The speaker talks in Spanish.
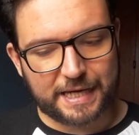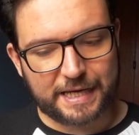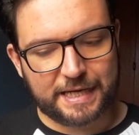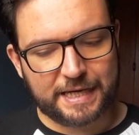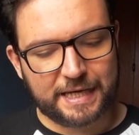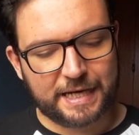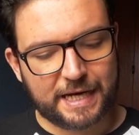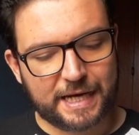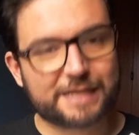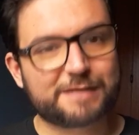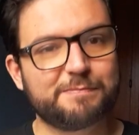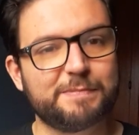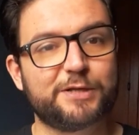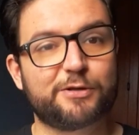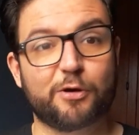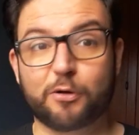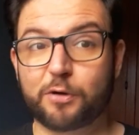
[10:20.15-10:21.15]
y las
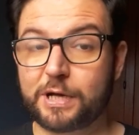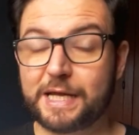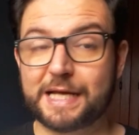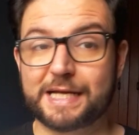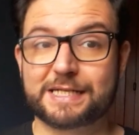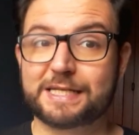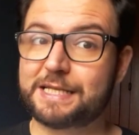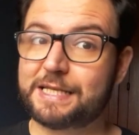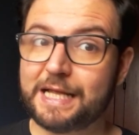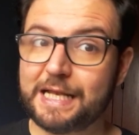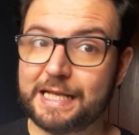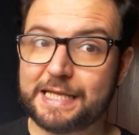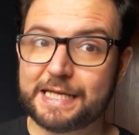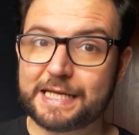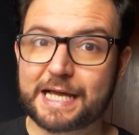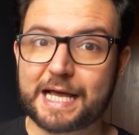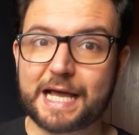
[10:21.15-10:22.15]
mitologías
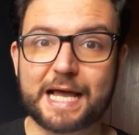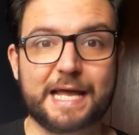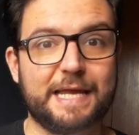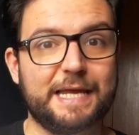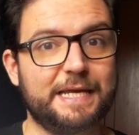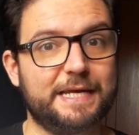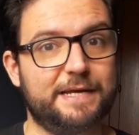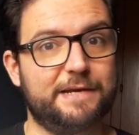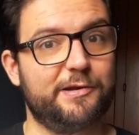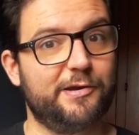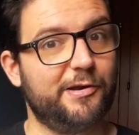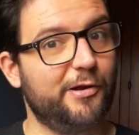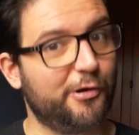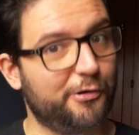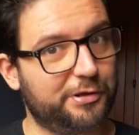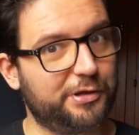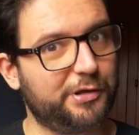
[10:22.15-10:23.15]
céltica y
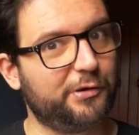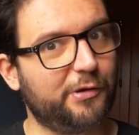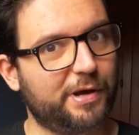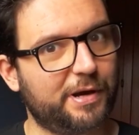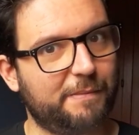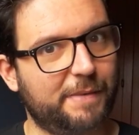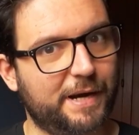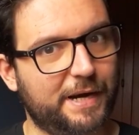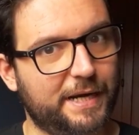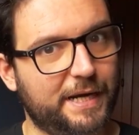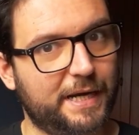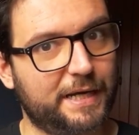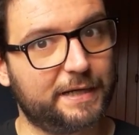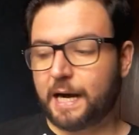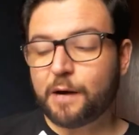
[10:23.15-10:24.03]
nórdico-germánica.